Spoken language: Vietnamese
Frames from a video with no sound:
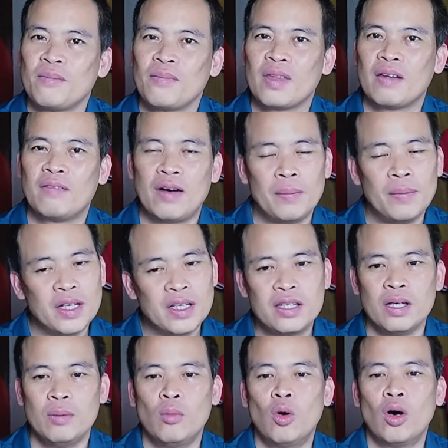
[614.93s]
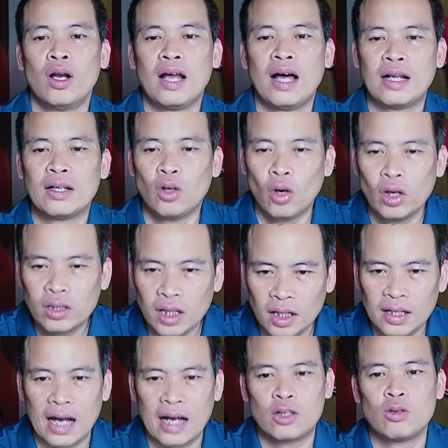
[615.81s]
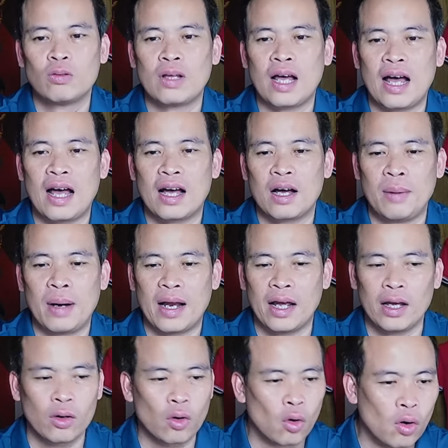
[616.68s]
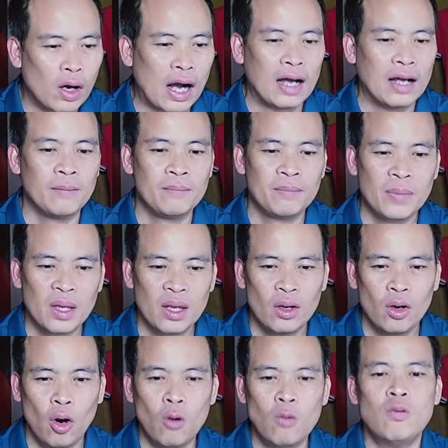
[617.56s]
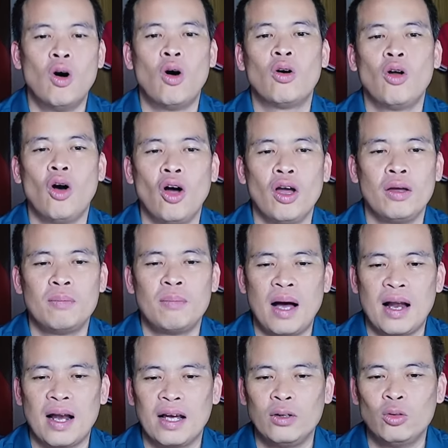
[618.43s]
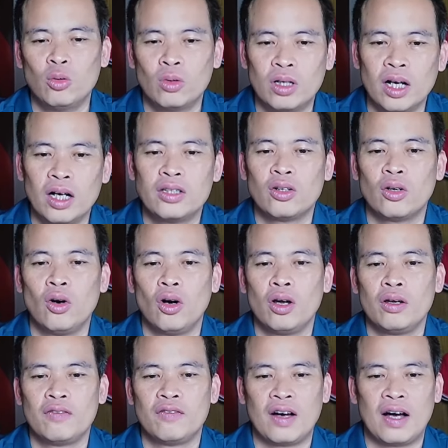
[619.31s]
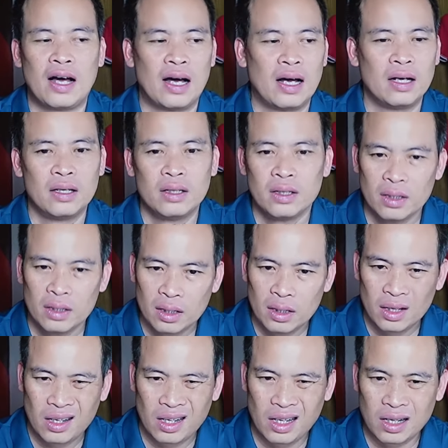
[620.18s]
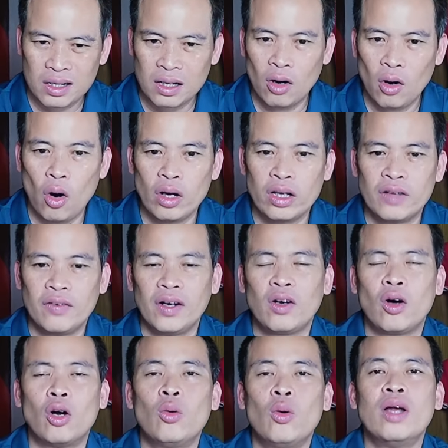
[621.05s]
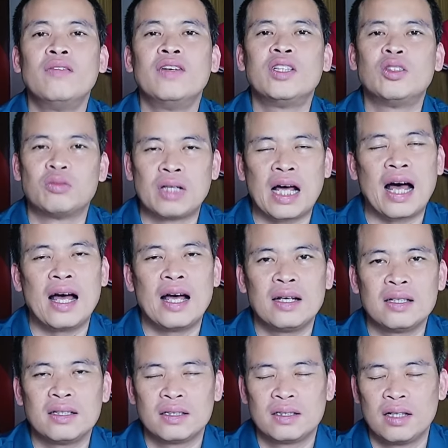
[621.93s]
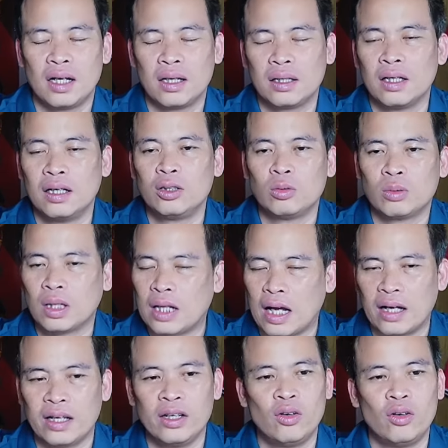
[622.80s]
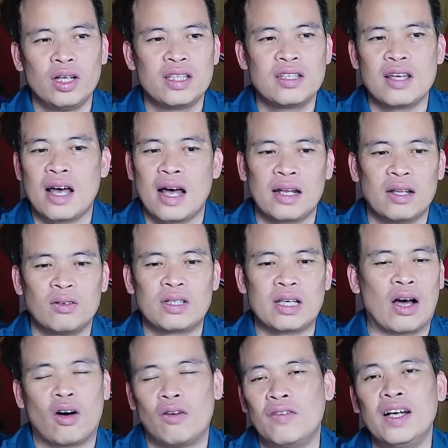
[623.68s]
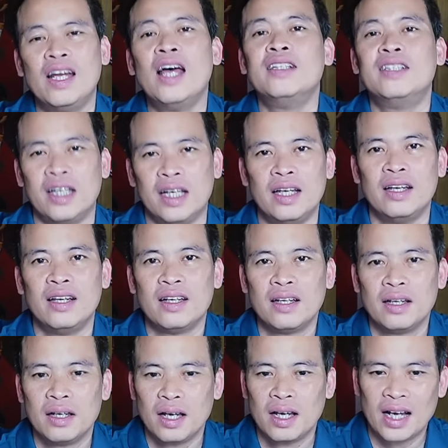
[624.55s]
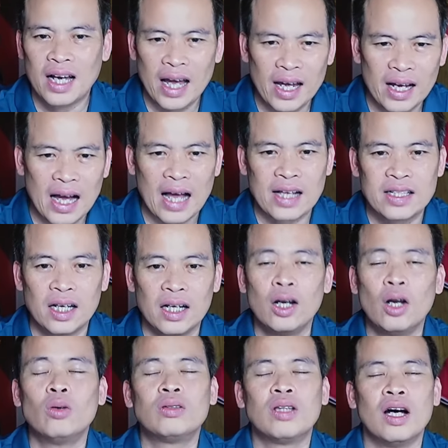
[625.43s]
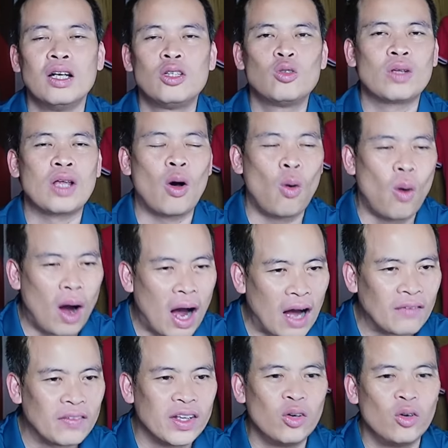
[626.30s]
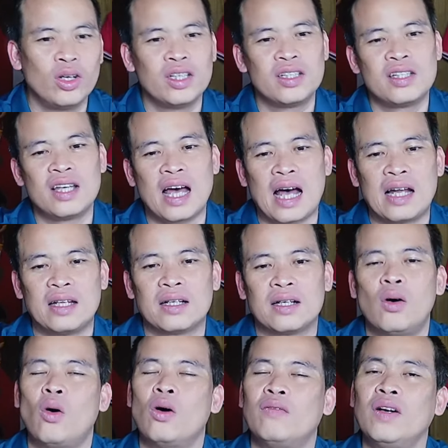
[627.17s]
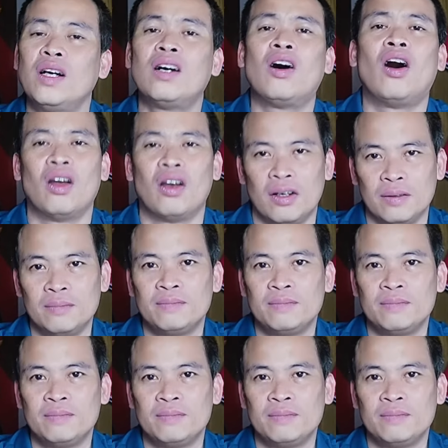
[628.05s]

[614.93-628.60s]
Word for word: và mình chỉ muốn là thôi tất cả chúng ta các bạn hãy cố gắng ủng hộ đội mang lại nụ cười cho đội và à, cơ hội thì vẫn còn nguyên với chúng ta trận tới chúng ta thắng Indonesia thì cũng chả có vấn đề gì ngay cả trận đấu tới chúng ta hòa với Indonesia thì cơ hội vẫn còn